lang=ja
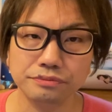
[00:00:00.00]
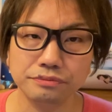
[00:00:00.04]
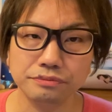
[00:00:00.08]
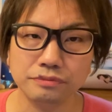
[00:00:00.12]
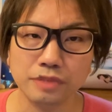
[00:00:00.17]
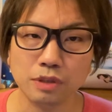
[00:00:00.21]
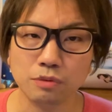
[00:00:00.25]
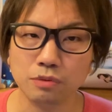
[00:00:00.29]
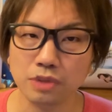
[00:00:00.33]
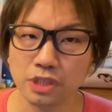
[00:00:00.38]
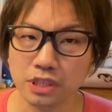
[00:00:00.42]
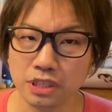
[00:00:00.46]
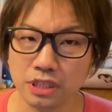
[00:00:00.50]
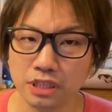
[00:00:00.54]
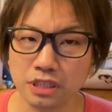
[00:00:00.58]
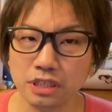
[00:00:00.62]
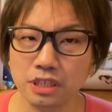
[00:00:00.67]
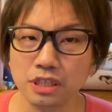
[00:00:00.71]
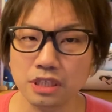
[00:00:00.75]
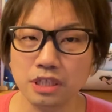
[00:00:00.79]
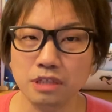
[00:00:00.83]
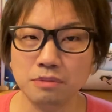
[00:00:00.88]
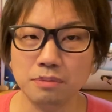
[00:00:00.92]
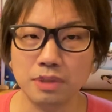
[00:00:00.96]
まあこれはひい
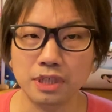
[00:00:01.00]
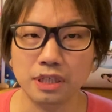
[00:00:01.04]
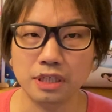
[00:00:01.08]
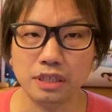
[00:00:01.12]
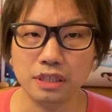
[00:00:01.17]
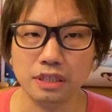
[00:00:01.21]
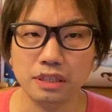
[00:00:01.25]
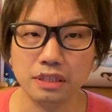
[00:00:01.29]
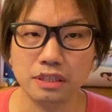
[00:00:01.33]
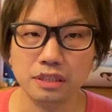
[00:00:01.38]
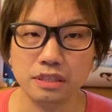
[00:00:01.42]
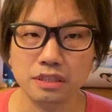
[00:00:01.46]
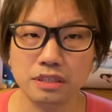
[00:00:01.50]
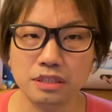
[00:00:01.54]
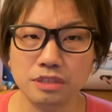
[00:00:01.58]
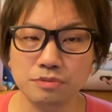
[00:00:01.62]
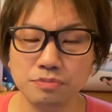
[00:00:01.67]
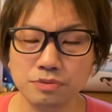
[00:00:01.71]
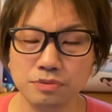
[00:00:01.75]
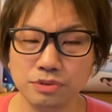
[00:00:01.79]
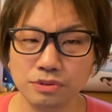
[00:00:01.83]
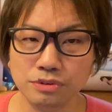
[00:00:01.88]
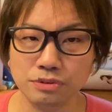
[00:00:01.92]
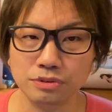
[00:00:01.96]
て言えば自
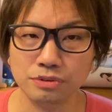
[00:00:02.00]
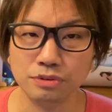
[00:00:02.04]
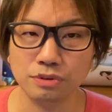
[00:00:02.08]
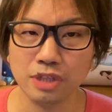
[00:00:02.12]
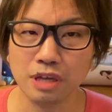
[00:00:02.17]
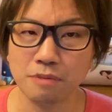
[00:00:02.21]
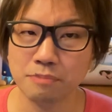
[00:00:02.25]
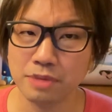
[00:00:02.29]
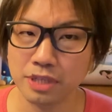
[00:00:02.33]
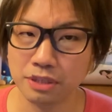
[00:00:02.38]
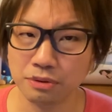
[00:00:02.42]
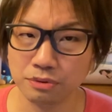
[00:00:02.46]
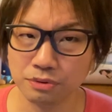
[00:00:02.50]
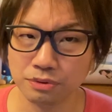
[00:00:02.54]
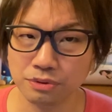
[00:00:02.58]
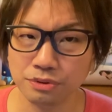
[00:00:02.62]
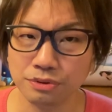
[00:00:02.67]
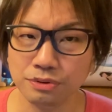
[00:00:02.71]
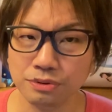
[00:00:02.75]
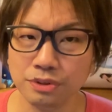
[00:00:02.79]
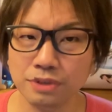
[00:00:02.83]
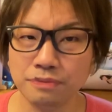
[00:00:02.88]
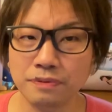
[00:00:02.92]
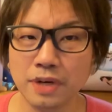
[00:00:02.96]
分のためとい
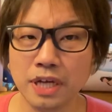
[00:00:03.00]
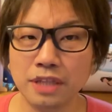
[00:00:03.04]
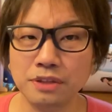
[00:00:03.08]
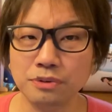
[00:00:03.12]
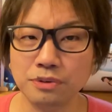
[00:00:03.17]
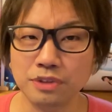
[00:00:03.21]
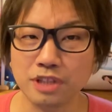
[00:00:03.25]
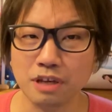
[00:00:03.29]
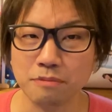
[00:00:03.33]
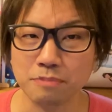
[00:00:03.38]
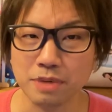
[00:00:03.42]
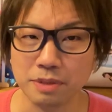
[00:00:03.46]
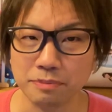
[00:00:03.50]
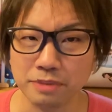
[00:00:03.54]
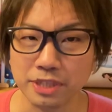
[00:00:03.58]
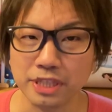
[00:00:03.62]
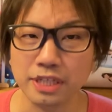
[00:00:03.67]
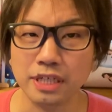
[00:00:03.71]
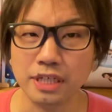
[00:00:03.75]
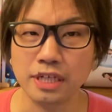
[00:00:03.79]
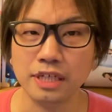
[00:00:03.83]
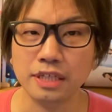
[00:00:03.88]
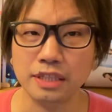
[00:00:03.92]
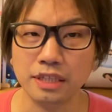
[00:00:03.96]
うよりファンのためみ
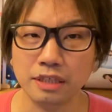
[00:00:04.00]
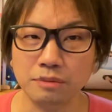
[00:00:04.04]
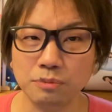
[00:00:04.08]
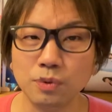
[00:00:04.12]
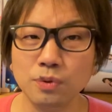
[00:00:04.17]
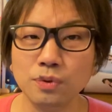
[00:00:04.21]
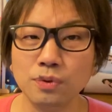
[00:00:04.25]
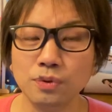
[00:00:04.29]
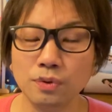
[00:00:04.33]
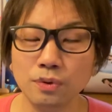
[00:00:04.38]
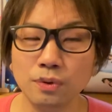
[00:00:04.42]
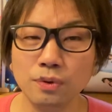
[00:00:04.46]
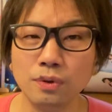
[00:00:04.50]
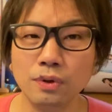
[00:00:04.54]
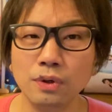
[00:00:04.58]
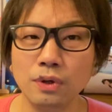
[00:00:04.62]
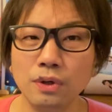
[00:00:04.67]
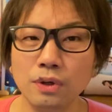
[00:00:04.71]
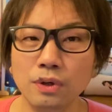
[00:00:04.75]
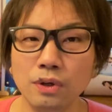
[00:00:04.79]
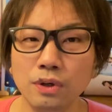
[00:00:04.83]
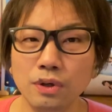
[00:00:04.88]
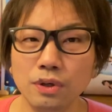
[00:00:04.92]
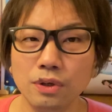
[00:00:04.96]
たいなものと、
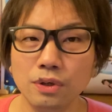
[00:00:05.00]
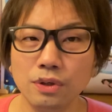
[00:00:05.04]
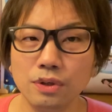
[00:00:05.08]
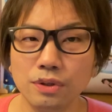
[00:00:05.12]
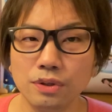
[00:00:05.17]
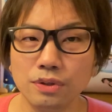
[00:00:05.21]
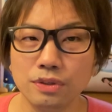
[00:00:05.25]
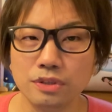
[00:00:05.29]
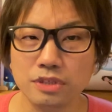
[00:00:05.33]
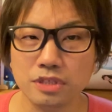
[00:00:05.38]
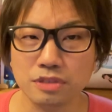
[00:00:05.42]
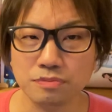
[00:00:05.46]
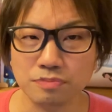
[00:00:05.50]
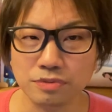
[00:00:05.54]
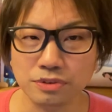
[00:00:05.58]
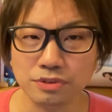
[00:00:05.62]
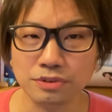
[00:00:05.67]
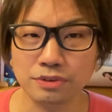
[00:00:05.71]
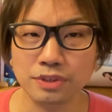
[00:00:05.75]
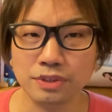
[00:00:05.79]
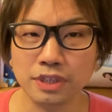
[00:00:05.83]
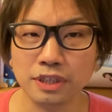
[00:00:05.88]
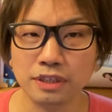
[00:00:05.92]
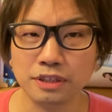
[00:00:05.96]
自分
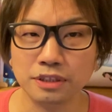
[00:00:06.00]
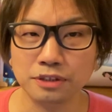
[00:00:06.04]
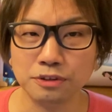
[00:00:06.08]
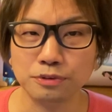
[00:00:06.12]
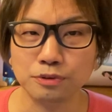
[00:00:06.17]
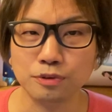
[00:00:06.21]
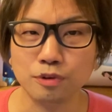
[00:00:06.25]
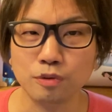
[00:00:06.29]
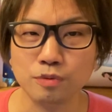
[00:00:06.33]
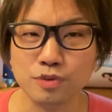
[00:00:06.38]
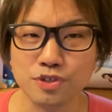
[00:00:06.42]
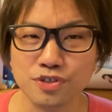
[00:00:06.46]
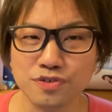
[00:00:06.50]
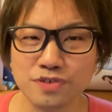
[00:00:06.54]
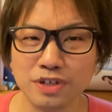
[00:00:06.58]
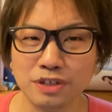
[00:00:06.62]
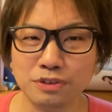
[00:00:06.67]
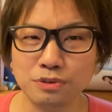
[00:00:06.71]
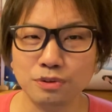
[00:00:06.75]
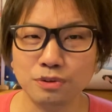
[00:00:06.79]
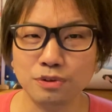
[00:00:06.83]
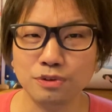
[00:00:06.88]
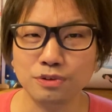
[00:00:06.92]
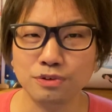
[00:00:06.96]
の中でのこぶし
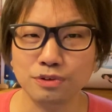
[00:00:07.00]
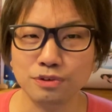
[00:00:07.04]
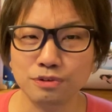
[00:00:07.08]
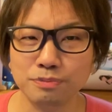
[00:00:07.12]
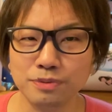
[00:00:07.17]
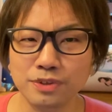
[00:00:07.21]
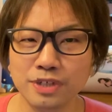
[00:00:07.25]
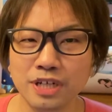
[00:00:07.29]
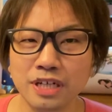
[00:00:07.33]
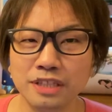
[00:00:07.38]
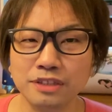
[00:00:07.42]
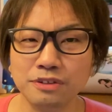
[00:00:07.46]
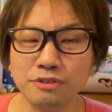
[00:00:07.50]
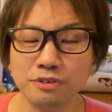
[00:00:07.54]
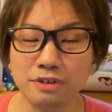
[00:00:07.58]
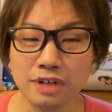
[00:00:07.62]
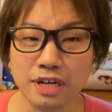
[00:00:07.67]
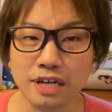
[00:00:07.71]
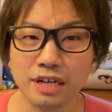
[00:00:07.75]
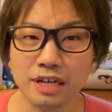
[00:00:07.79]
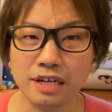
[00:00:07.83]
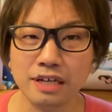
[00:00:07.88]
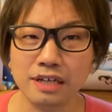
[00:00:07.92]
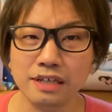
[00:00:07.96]
ファクトリーというブランド
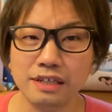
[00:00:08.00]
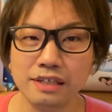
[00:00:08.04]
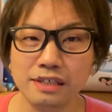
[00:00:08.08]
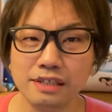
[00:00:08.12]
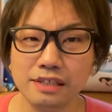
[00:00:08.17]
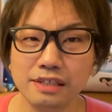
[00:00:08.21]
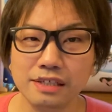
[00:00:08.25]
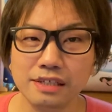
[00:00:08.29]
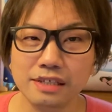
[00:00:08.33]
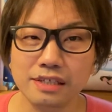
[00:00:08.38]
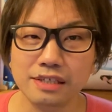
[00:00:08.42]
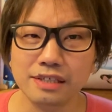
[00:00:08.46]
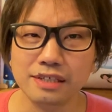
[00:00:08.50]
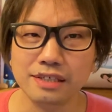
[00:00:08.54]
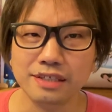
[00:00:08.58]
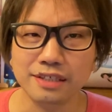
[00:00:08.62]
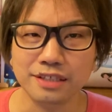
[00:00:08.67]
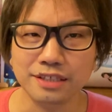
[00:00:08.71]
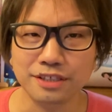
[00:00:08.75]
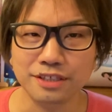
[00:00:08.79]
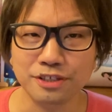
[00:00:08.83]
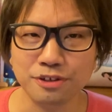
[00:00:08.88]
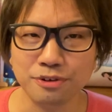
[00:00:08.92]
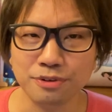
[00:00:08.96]
が
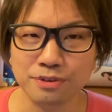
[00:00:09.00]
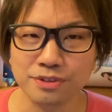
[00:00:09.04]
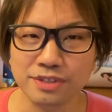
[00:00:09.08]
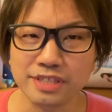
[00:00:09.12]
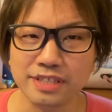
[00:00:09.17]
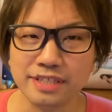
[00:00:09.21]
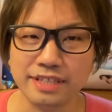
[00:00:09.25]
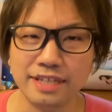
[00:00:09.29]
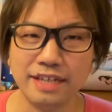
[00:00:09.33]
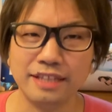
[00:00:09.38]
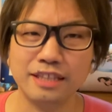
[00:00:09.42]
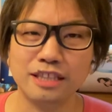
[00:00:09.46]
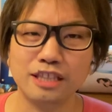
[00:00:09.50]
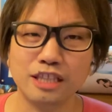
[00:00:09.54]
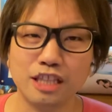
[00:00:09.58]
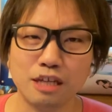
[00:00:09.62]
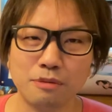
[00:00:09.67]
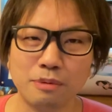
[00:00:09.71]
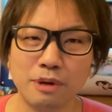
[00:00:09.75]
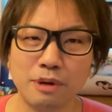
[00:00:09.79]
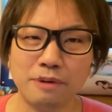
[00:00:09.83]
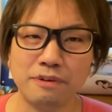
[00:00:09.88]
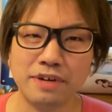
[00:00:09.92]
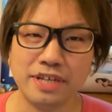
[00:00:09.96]
よんになっ
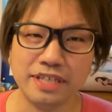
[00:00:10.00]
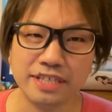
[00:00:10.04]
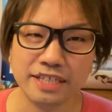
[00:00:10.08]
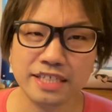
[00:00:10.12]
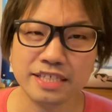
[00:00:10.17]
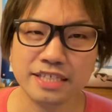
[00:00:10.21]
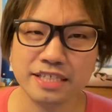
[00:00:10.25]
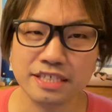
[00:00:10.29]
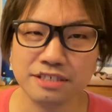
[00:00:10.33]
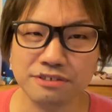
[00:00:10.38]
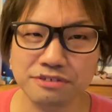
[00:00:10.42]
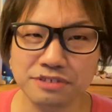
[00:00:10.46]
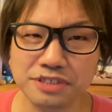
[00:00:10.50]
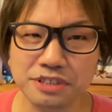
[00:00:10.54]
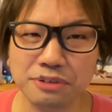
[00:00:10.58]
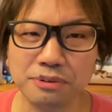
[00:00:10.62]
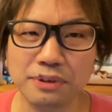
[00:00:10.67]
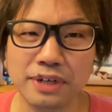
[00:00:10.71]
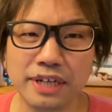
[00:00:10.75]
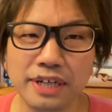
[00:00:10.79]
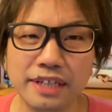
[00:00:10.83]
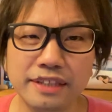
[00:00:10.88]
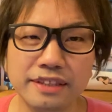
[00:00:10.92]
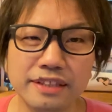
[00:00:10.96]
た場合がしっくり
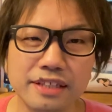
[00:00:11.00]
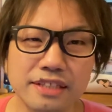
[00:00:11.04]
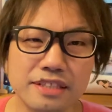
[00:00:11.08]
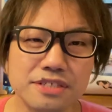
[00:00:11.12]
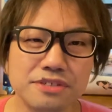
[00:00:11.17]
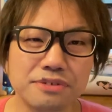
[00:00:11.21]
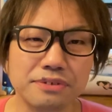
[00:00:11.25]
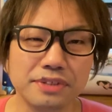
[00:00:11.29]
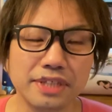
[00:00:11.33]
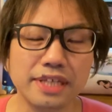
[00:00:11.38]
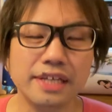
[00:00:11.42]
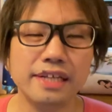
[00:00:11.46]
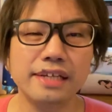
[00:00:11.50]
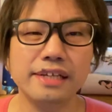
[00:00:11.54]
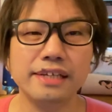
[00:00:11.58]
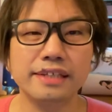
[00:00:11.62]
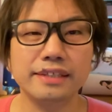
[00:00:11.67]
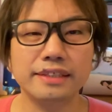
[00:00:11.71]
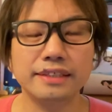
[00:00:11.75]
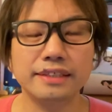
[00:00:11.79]
こなかったんでしょうね。